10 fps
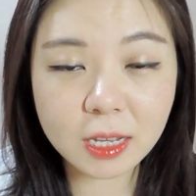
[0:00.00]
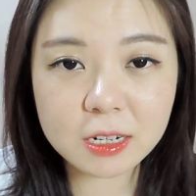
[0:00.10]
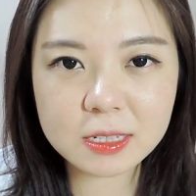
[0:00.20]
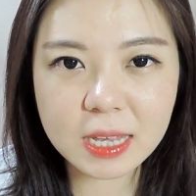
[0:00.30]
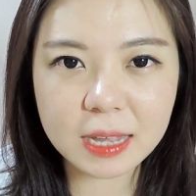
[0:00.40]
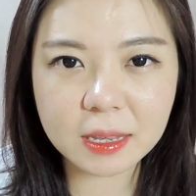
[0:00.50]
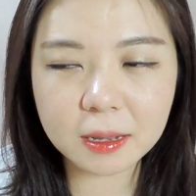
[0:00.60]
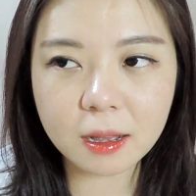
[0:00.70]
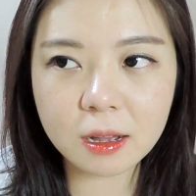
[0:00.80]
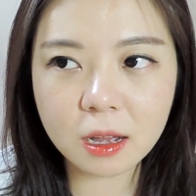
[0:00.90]
但是夏
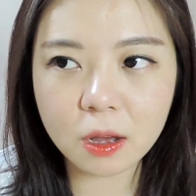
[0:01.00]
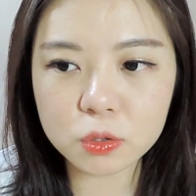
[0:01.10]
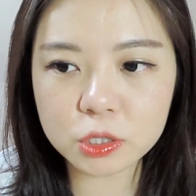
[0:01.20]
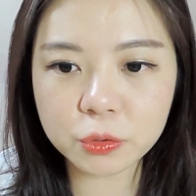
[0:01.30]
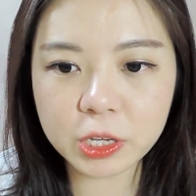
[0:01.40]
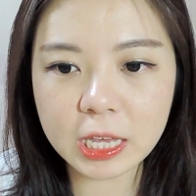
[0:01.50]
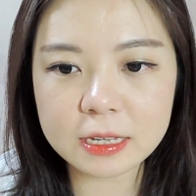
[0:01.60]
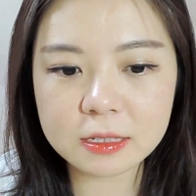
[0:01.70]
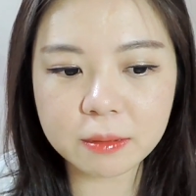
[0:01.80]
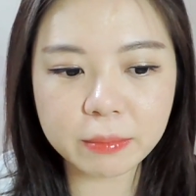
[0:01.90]
天刚刚好是对
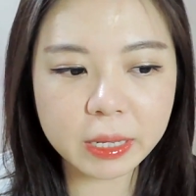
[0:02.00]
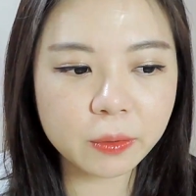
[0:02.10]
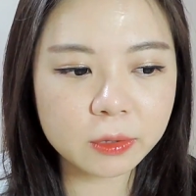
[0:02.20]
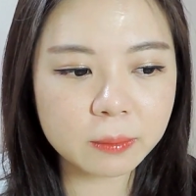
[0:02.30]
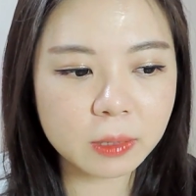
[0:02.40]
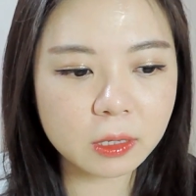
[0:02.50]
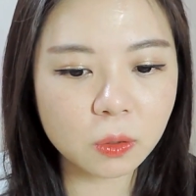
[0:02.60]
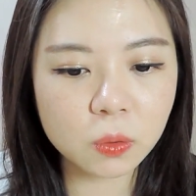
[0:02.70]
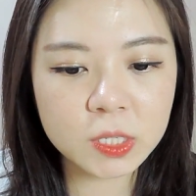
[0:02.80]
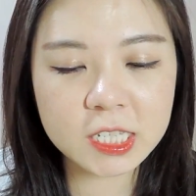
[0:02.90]
颜色没有那么
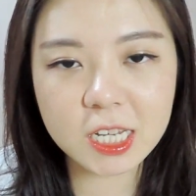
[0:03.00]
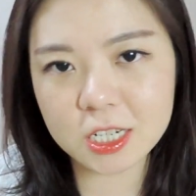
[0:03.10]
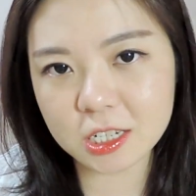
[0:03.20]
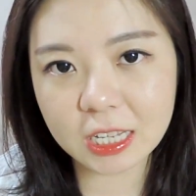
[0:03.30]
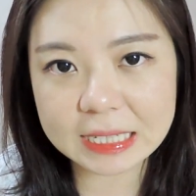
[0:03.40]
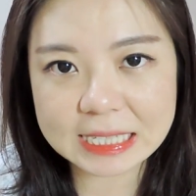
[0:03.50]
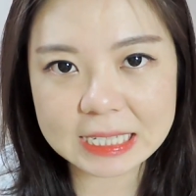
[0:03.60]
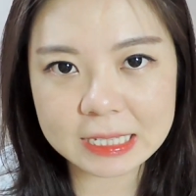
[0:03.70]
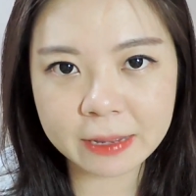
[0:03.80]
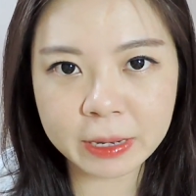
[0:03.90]
有限制的一个
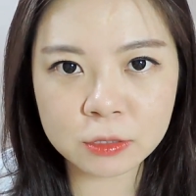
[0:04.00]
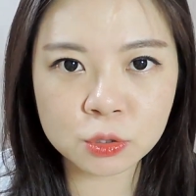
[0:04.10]
季节嘛，